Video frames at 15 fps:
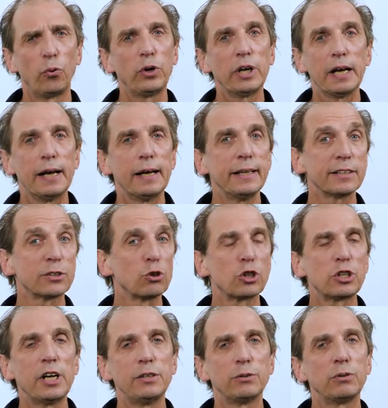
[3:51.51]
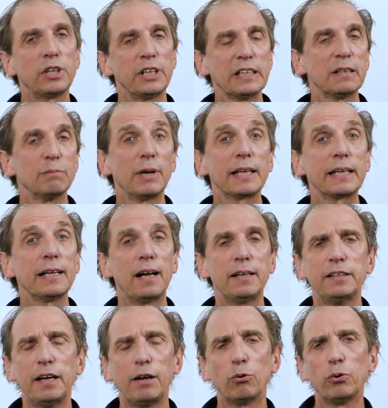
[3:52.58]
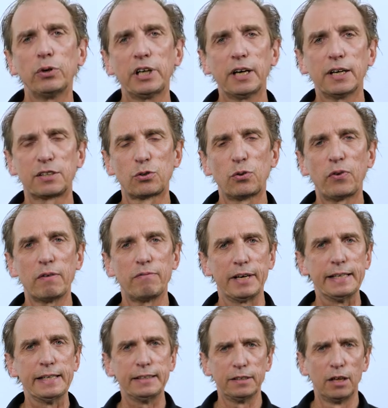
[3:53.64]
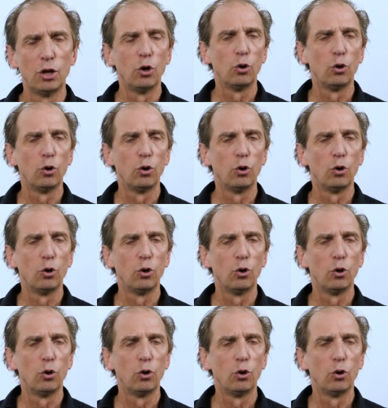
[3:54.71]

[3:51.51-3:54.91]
OER herzustellen oder ihre Materialien in OER zu verwandeln.